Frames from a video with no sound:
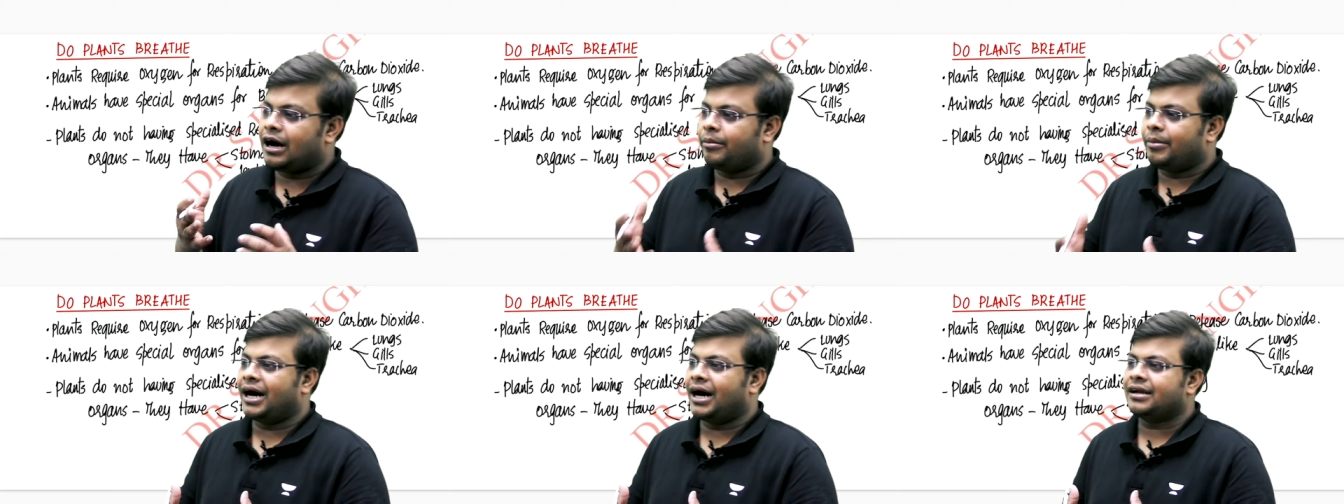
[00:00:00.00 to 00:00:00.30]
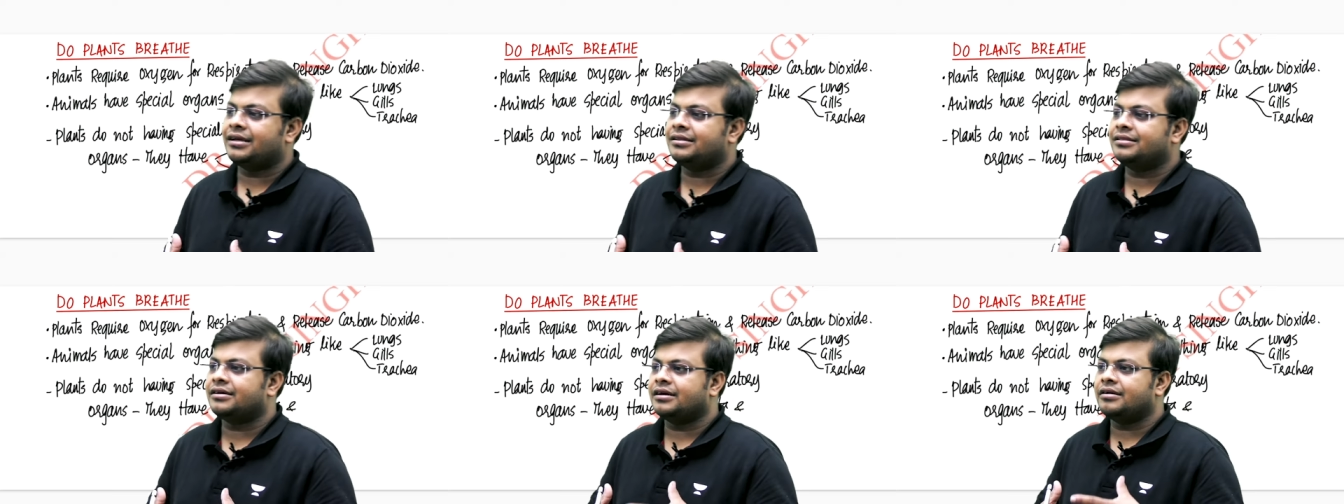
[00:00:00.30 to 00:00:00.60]

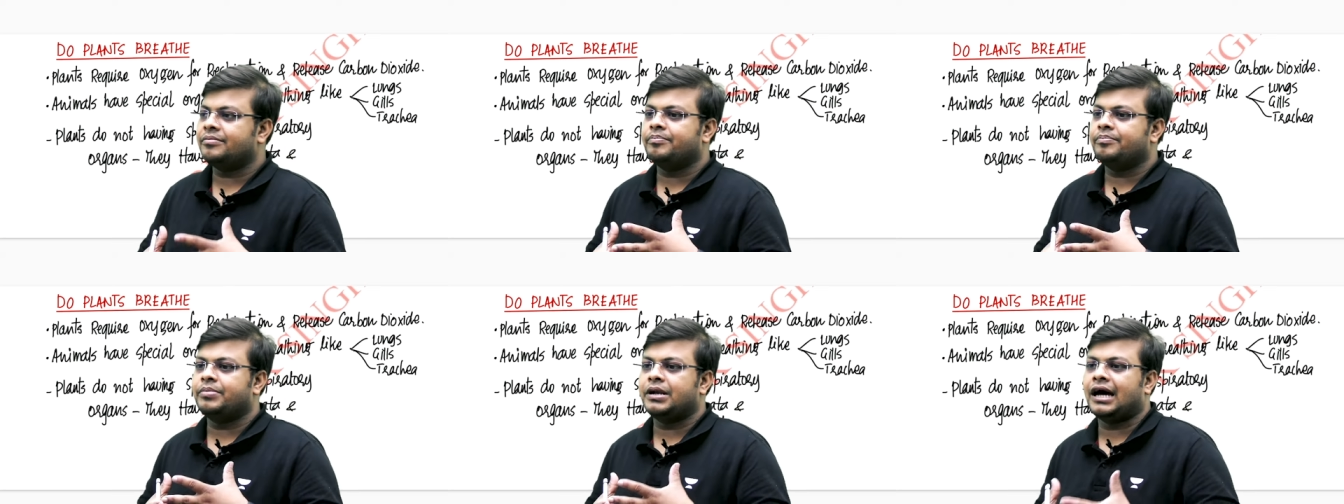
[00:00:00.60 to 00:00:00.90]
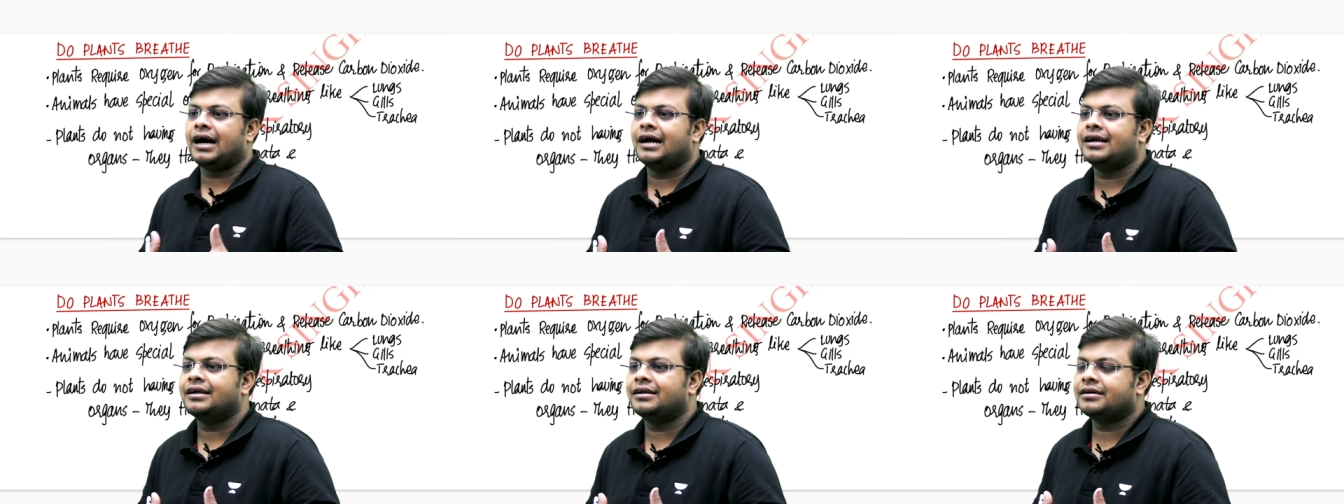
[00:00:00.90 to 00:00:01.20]
हमारे तरह
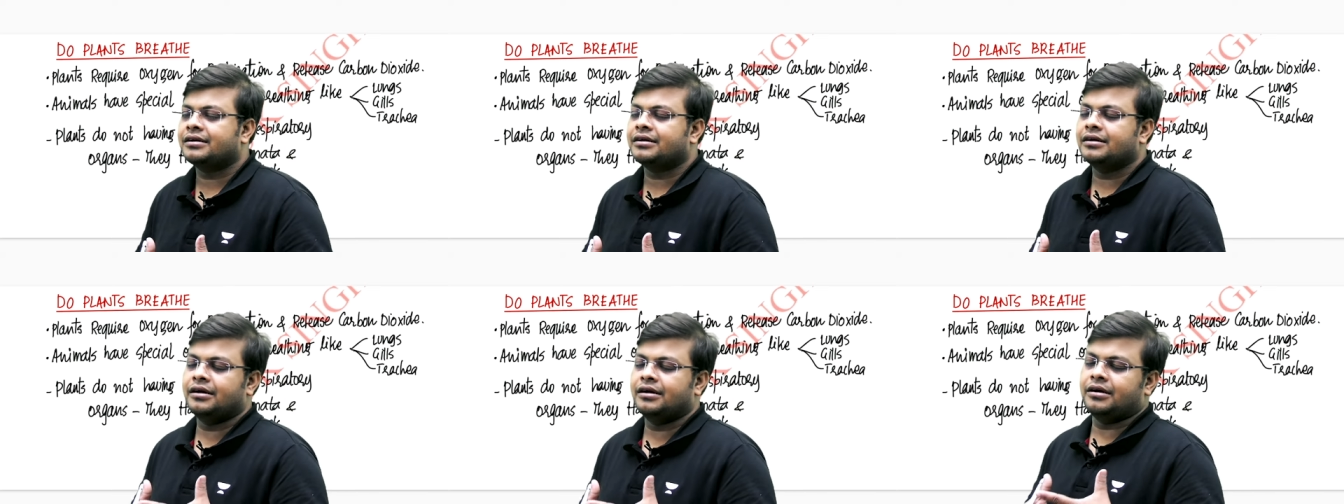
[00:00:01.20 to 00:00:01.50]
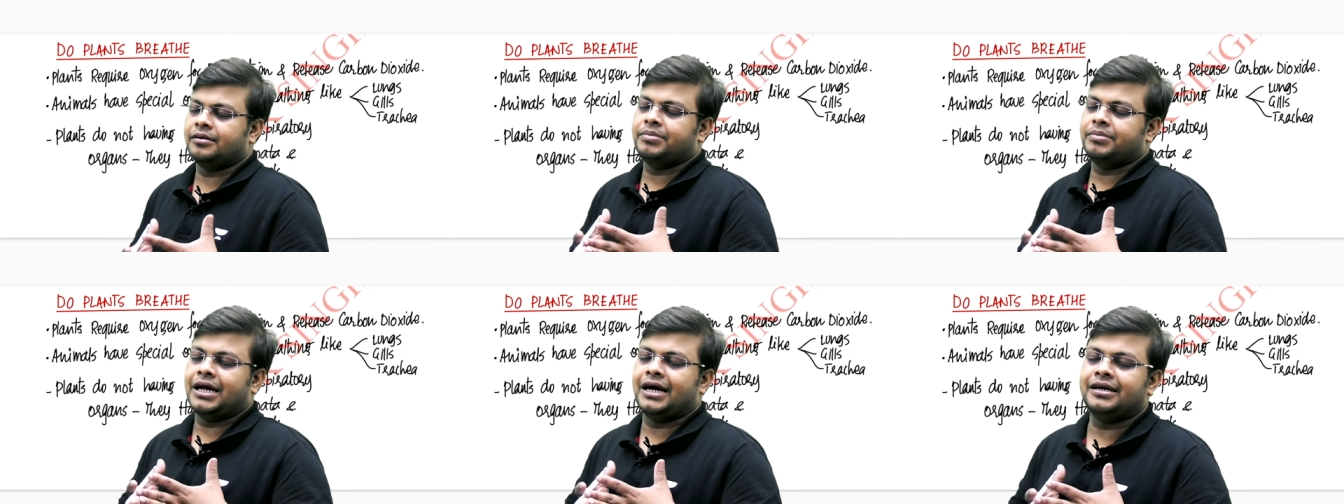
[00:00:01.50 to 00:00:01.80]
प्लांट
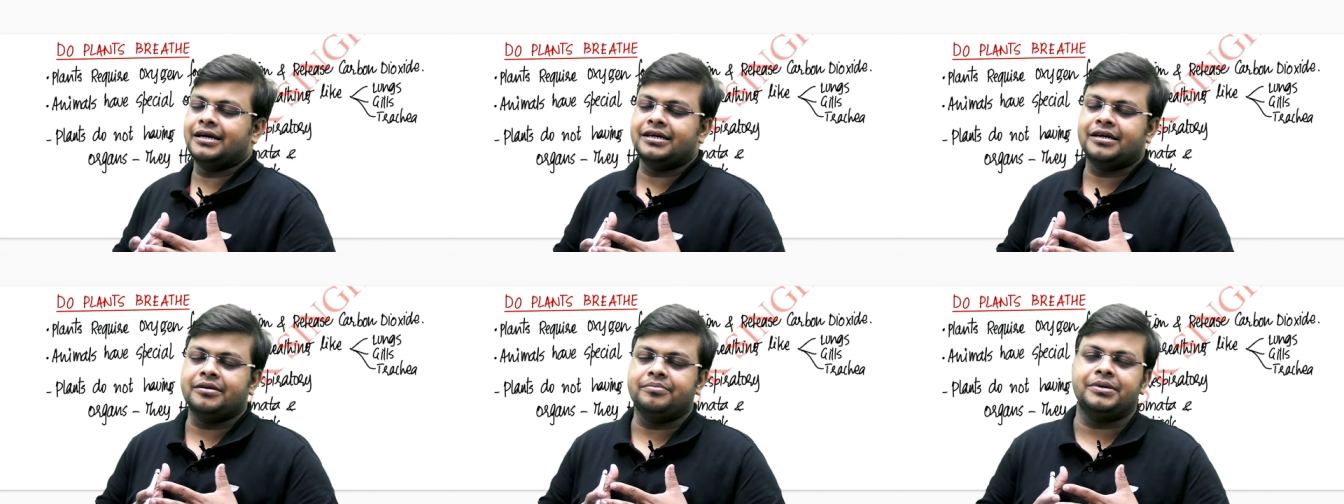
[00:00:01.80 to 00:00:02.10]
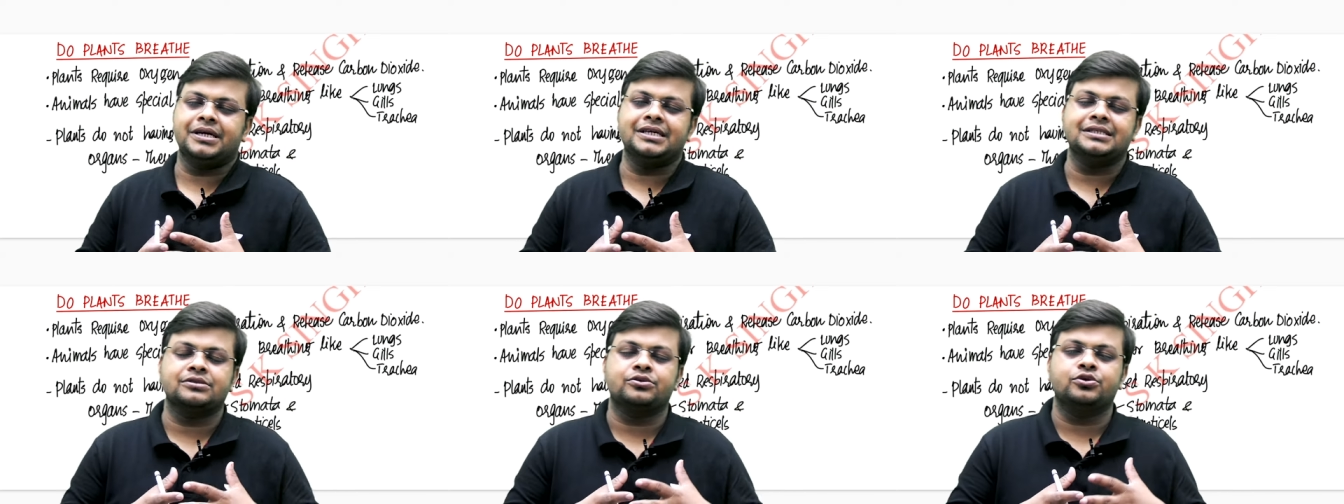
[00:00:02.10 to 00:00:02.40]
प्लांट के
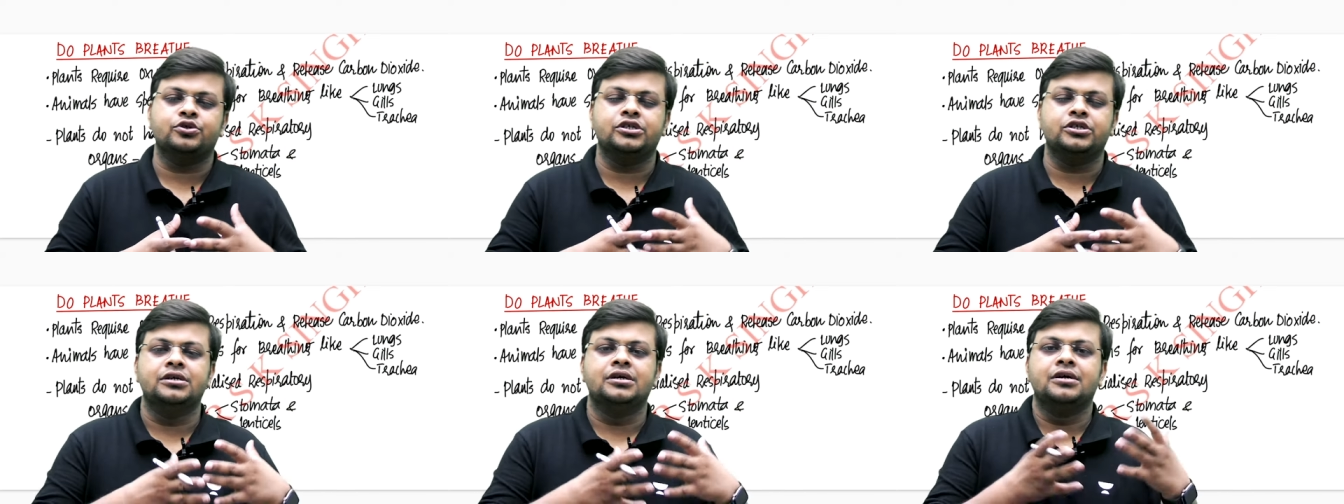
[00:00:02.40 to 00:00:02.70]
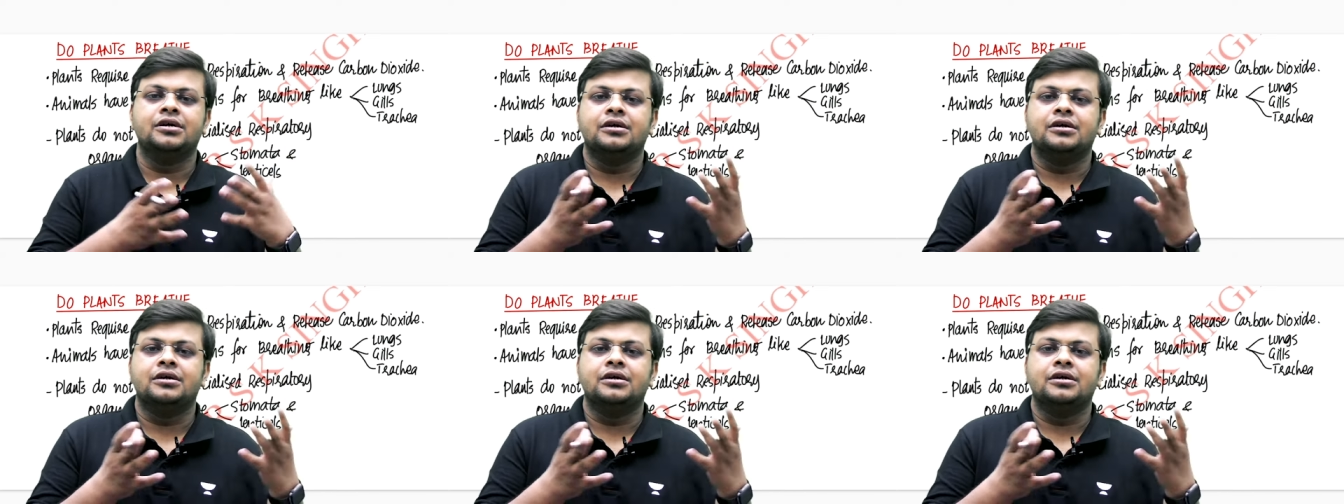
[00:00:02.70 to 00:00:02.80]
पास कोई